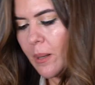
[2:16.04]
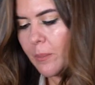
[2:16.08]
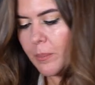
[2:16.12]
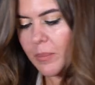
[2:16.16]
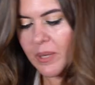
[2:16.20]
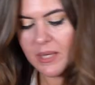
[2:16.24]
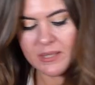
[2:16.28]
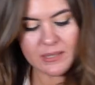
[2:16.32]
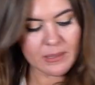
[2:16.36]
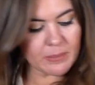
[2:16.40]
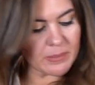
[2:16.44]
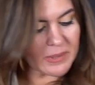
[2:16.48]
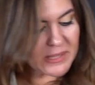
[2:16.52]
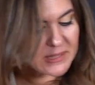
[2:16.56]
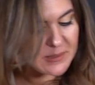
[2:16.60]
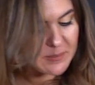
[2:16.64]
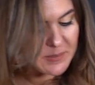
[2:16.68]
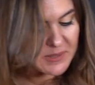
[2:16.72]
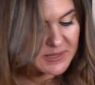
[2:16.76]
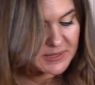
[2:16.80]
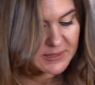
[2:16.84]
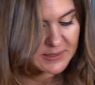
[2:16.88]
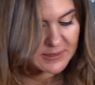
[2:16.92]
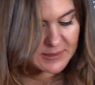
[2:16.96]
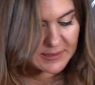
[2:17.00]
Badem
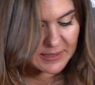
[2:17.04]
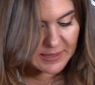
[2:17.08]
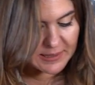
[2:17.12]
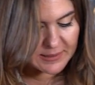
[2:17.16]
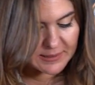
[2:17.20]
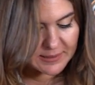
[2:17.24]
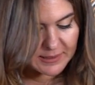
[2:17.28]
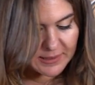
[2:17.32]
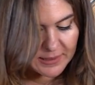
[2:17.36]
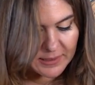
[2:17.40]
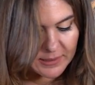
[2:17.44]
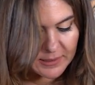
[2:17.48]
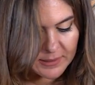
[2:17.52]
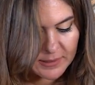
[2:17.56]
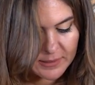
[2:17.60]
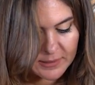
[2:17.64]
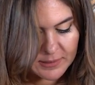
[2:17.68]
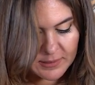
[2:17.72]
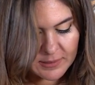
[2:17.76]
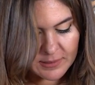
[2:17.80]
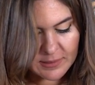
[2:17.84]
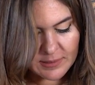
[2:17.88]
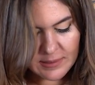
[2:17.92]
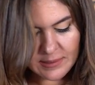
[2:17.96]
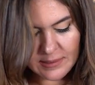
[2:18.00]
ezmesinden de
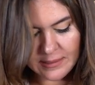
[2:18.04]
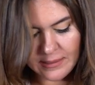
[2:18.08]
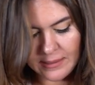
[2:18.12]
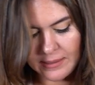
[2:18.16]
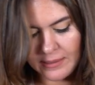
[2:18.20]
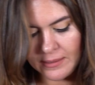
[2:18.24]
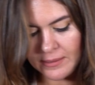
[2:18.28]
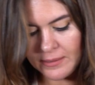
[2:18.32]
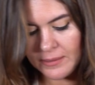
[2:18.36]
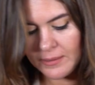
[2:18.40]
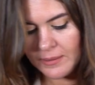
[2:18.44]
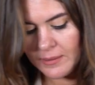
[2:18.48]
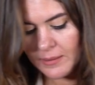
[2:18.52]
yine